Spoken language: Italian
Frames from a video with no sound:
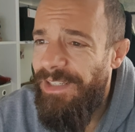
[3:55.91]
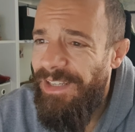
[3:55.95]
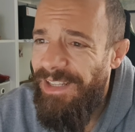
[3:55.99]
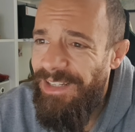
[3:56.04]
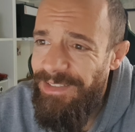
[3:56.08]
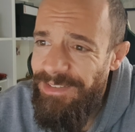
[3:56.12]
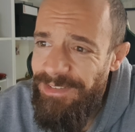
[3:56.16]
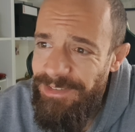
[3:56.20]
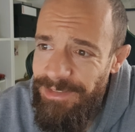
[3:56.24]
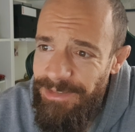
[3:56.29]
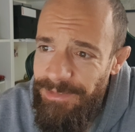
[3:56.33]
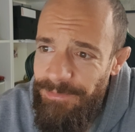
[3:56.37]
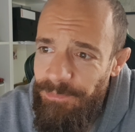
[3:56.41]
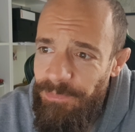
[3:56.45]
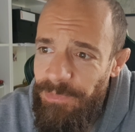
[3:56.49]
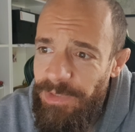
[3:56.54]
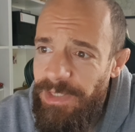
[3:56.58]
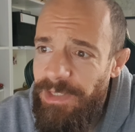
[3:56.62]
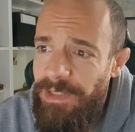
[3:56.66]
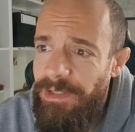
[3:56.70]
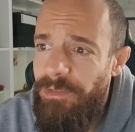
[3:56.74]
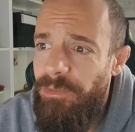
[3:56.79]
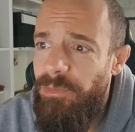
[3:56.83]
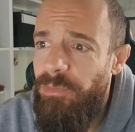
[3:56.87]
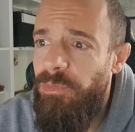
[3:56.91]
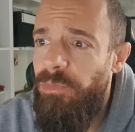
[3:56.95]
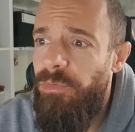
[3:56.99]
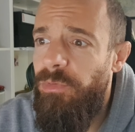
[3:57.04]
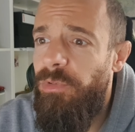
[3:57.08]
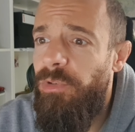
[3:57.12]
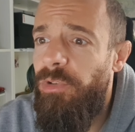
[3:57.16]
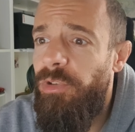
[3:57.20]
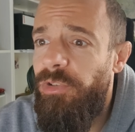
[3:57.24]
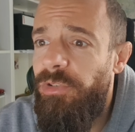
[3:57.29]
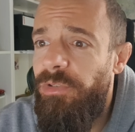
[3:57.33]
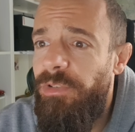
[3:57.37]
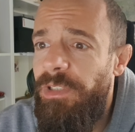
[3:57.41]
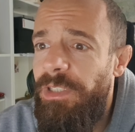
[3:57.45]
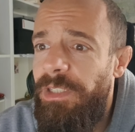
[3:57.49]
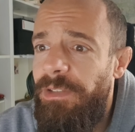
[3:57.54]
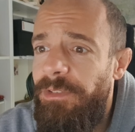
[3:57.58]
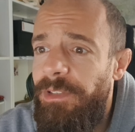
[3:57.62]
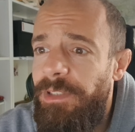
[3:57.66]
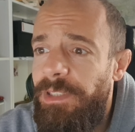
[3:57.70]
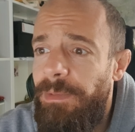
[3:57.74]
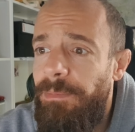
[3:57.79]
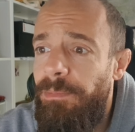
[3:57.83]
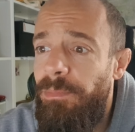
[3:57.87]
alte e un costo della
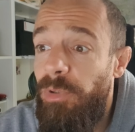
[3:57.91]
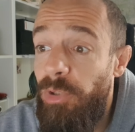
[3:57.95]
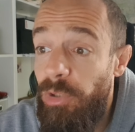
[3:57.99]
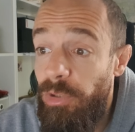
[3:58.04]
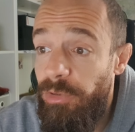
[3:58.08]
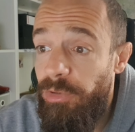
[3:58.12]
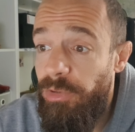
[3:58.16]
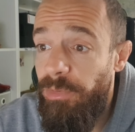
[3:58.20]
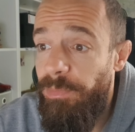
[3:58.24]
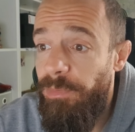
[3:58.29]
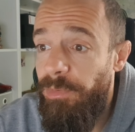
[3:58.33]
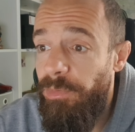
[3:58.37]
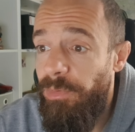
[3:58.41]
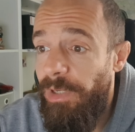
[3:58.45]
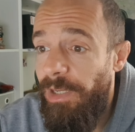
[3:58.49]
vita molto più